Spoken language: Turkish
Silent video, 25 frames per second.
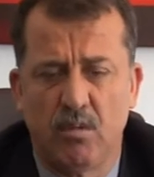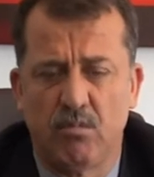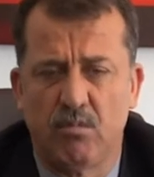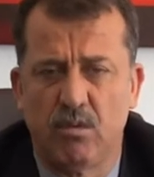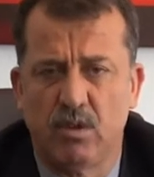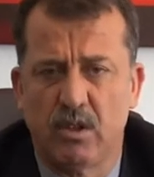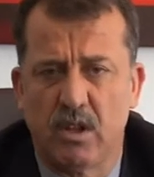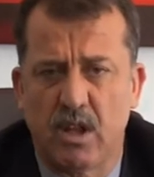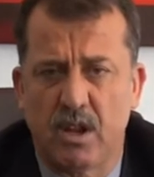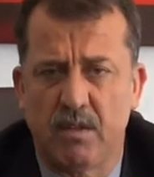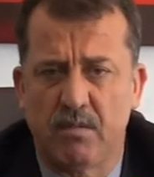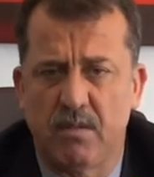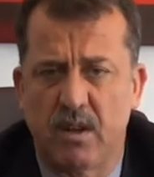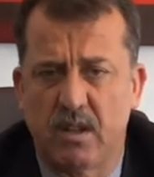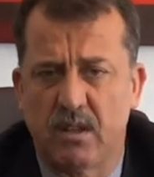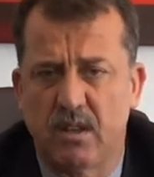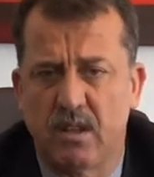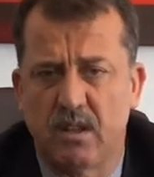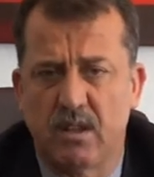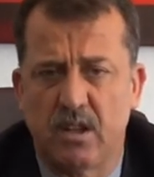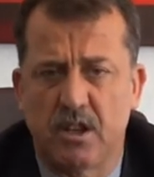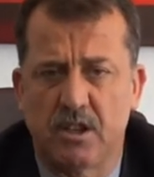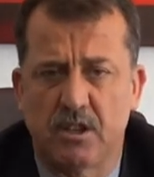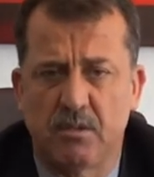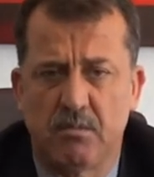Bunlar
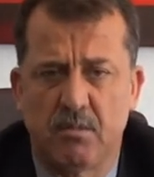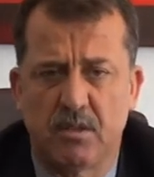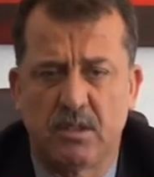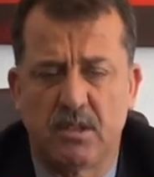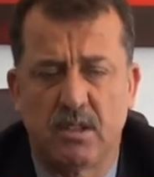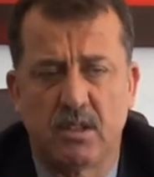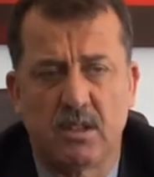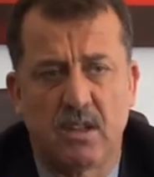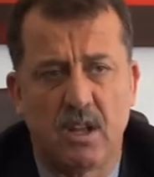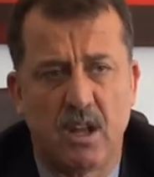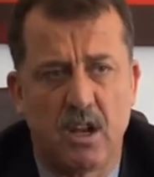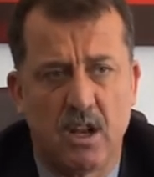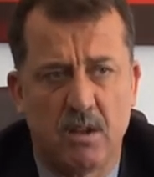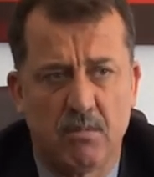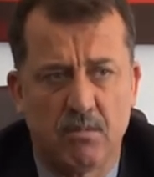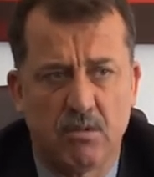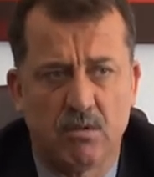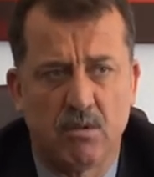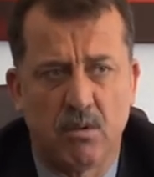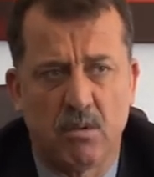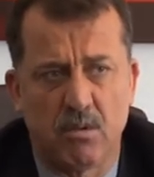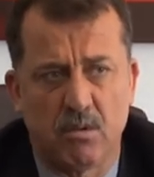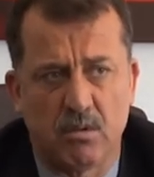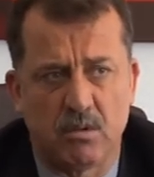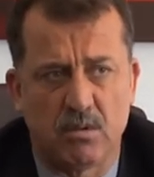vatandaşımızın talebi
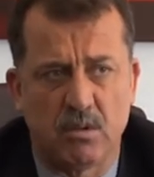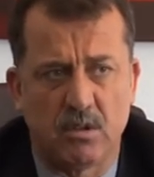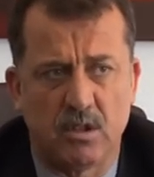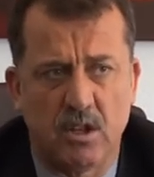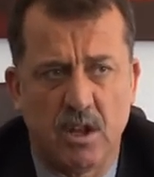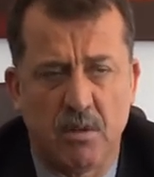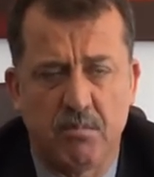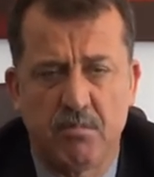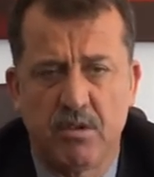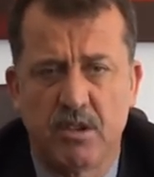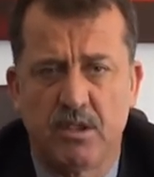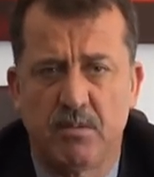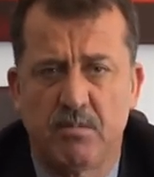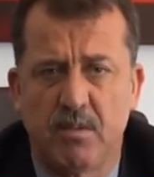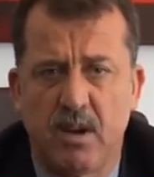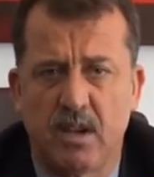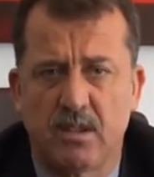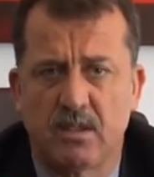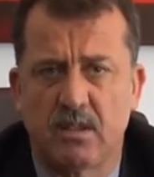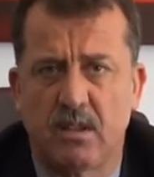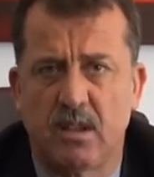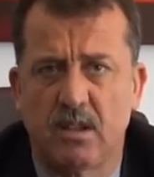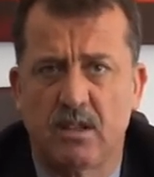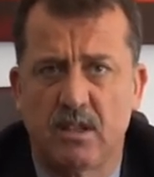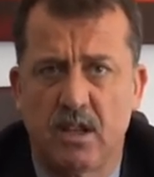doğrultusunda bizim
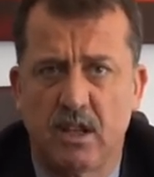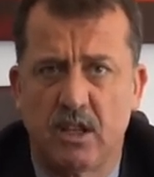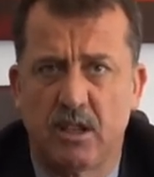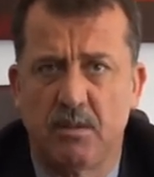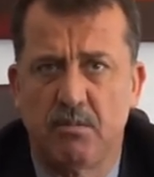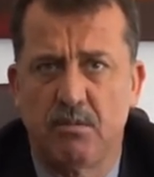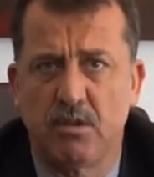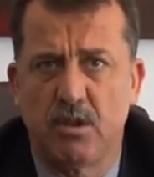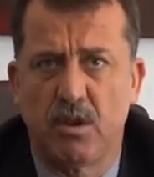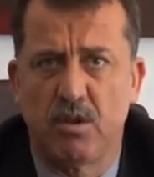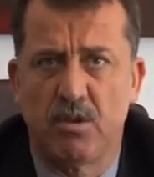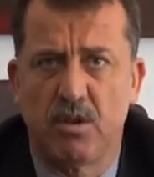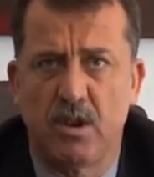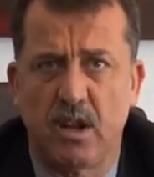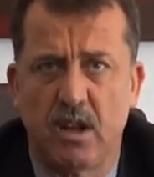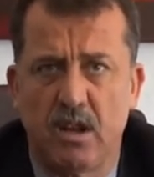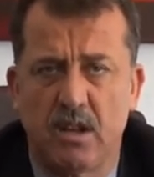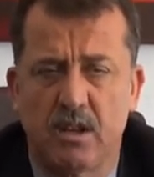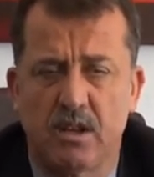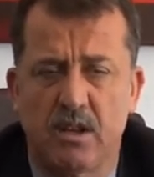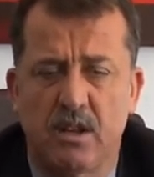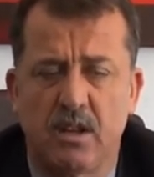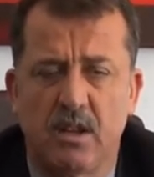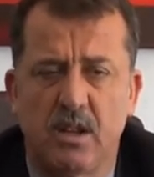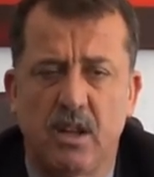hassasiyetimize
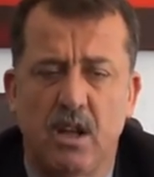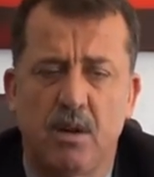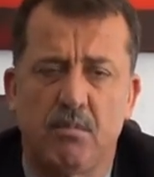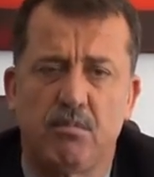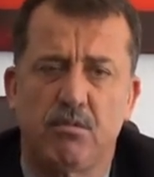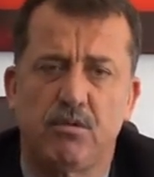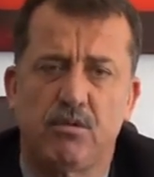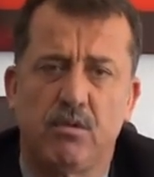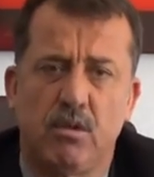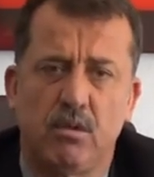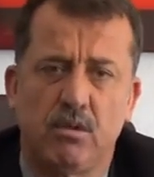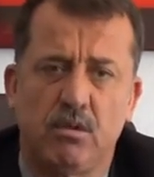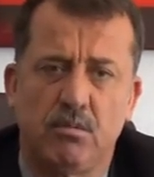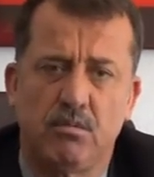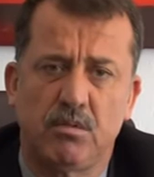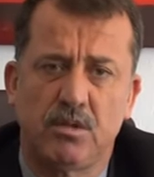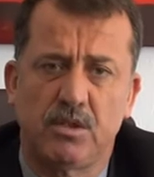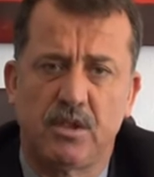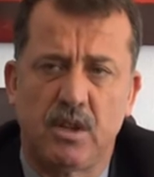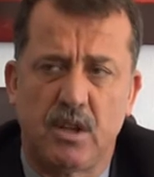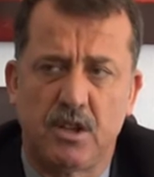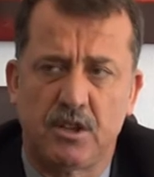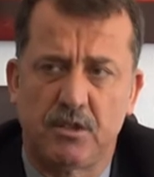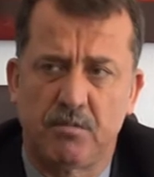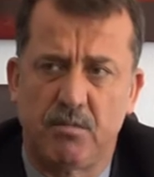yönelik yapmış olduğumuz
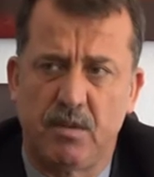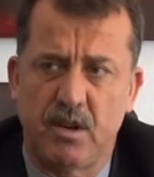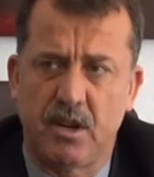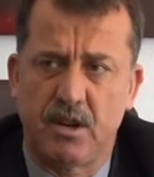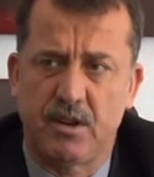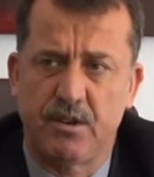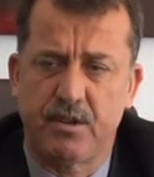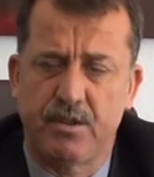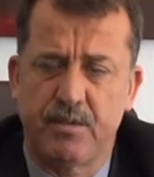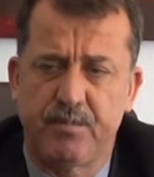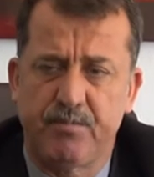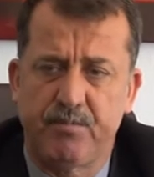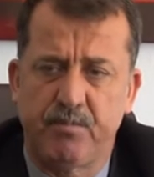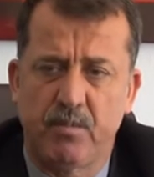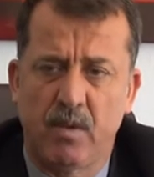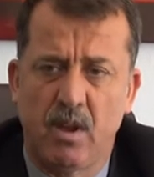çalışmalar.